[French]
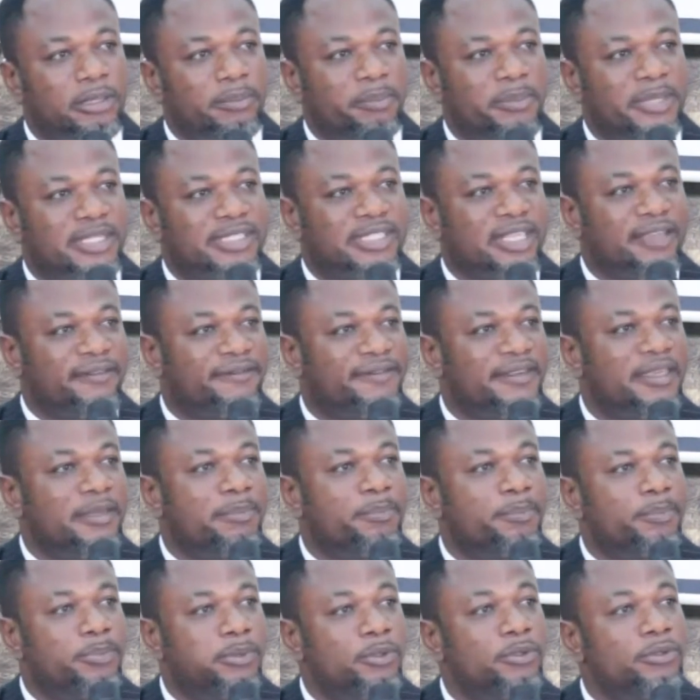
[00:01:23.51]
mais ça fait
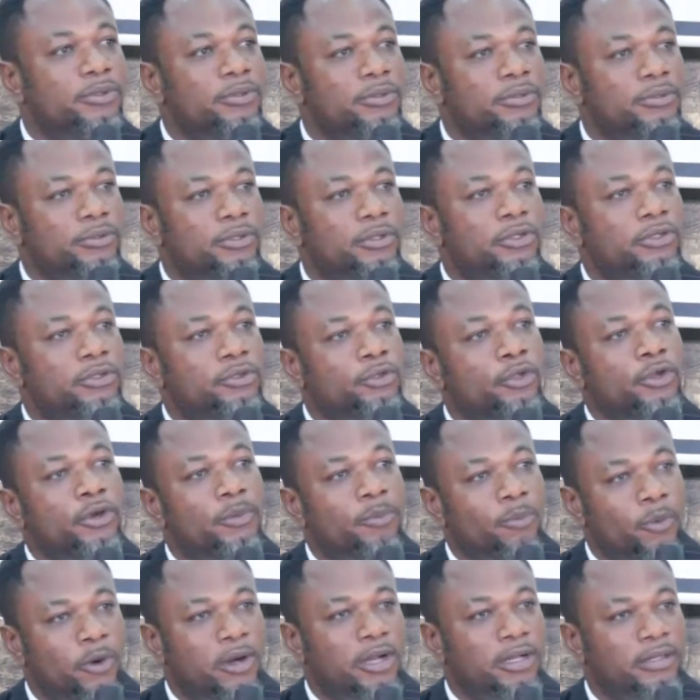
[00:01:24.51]
plus de deux
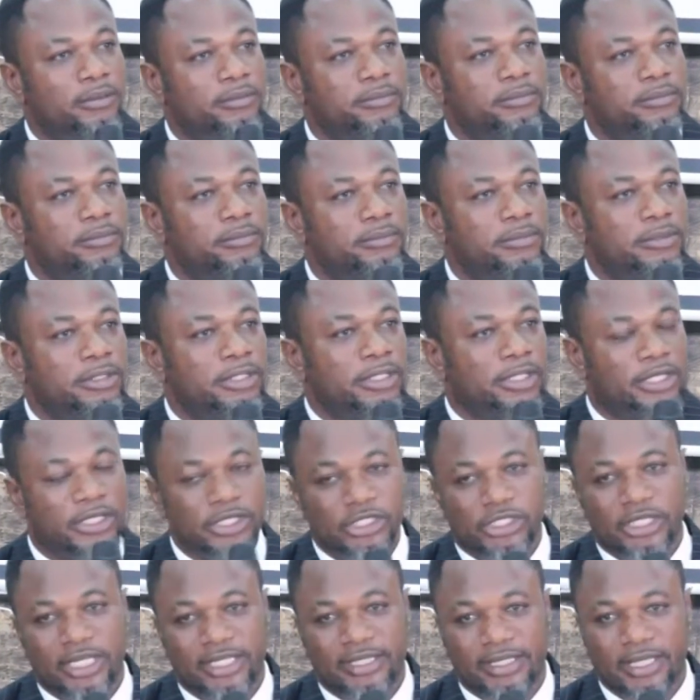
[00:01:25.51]
mois que
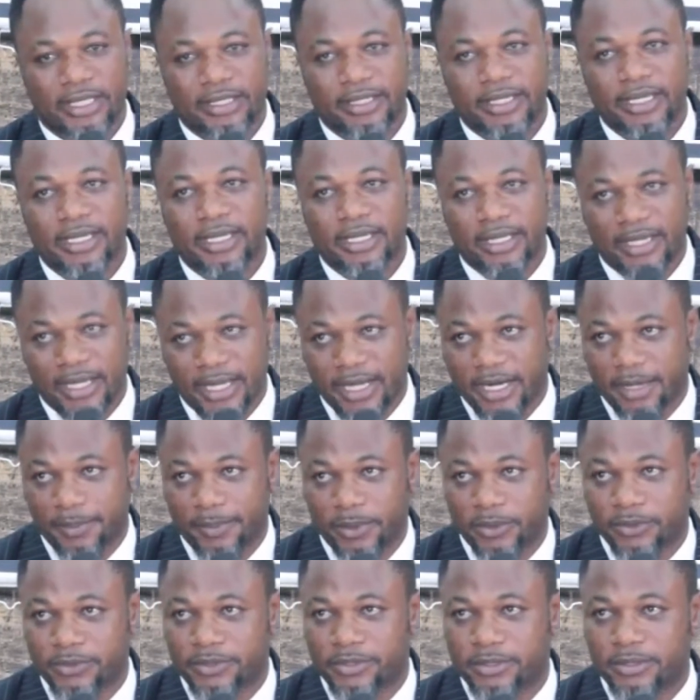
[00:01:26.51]
j'attendais la
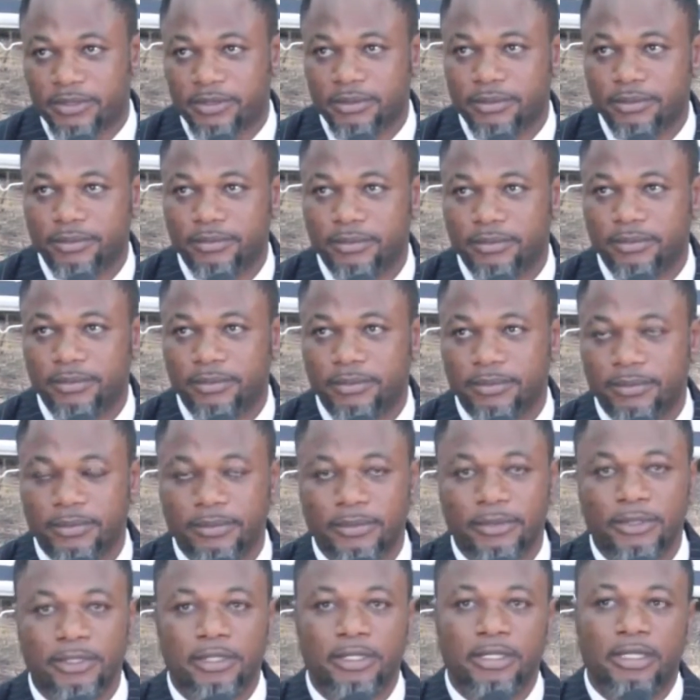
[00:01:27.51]
réponse.
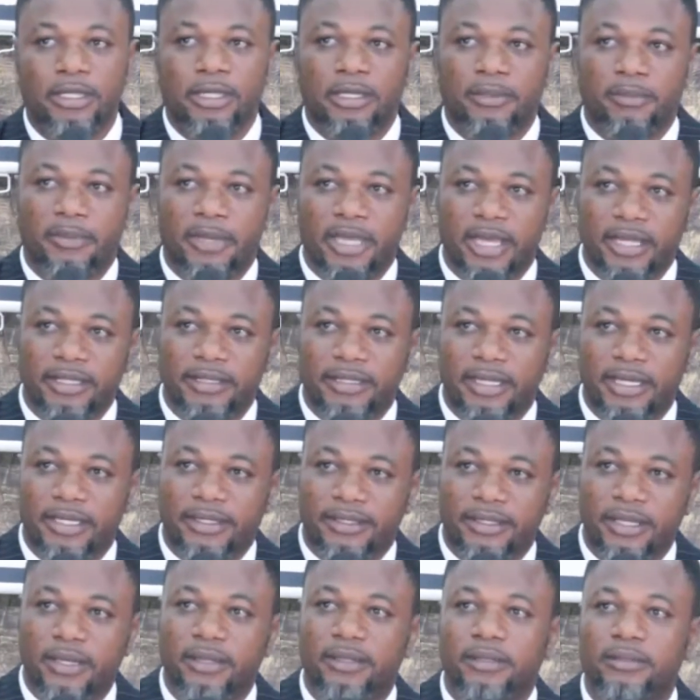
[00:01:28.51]
Mais
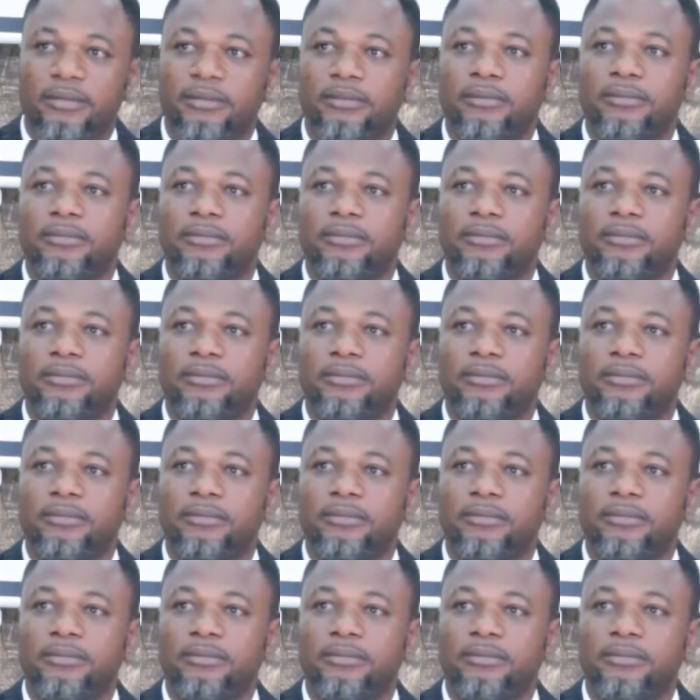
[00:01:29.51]
entre-temps,